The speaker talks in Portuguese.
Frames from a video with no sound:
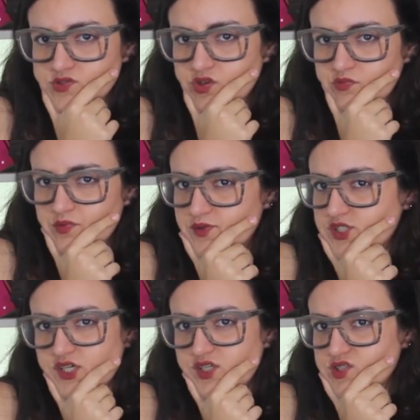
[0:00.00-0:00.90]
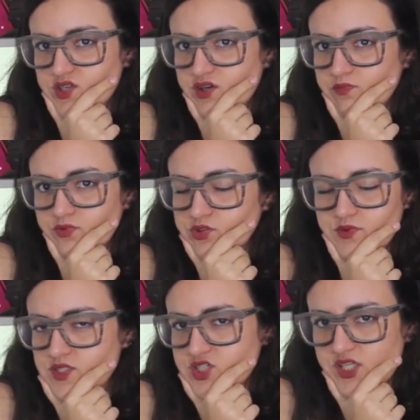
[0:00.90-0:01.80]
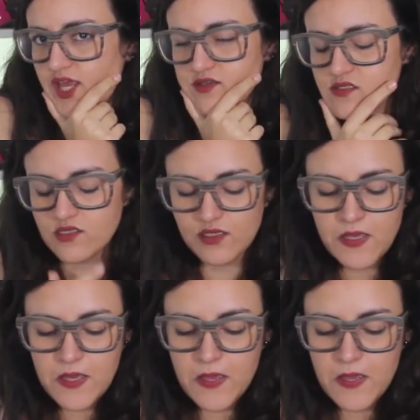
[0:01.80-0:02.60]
isso é uma pesquisa muito mais extensa.